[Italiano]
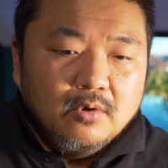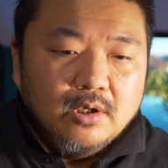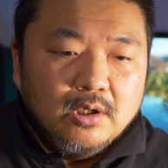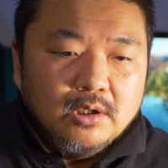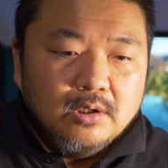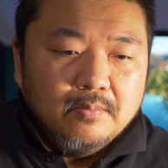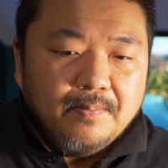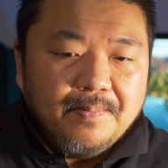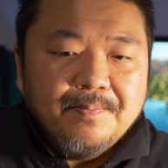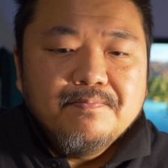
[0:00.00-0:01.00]
E
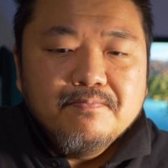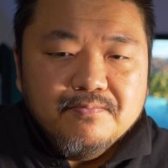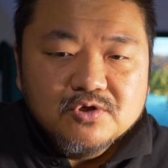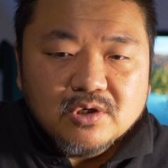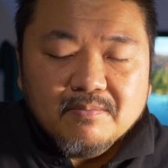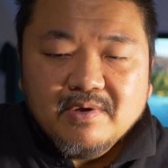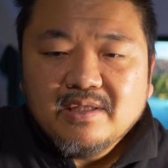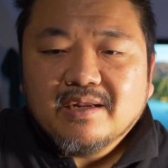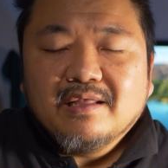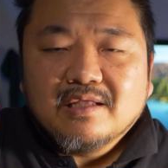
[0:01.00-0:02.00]
bisogna
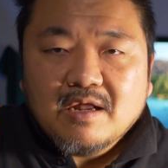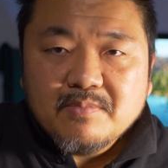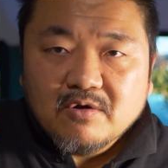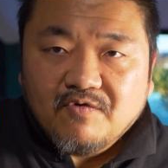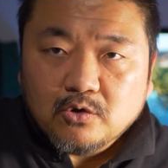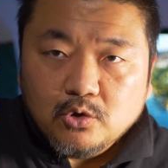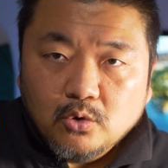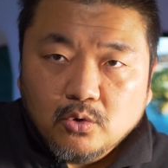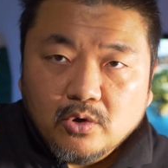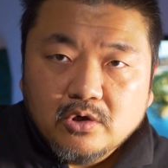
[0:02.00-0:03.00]
ammettere che entrambi hanno fatto i
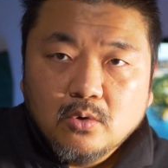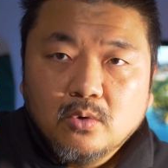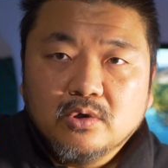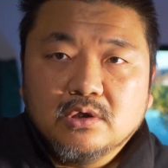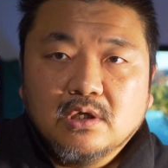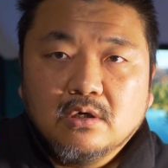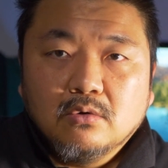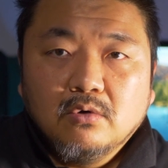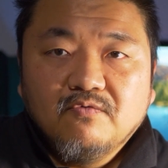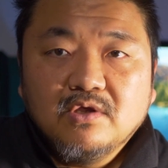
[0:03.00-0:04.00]
loro errori nella
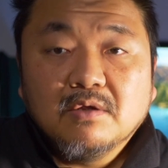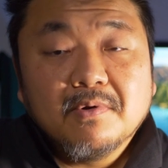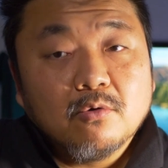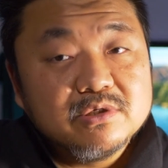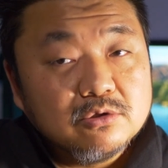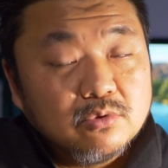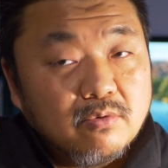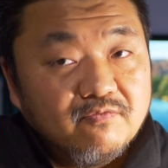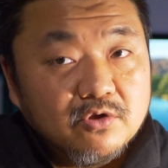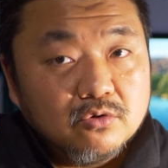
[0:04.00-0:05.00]
loro vita, però questo non è
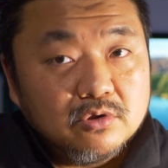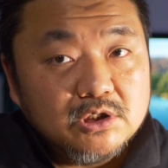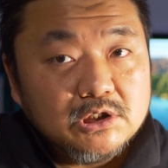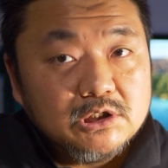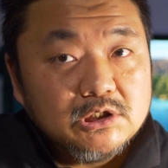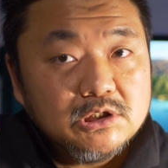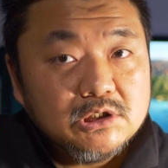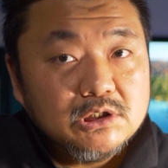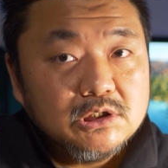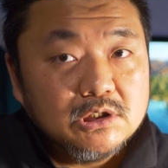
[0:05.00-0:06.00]
un video
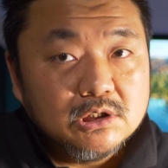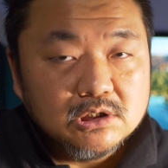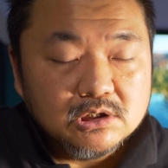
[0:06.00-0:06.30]
di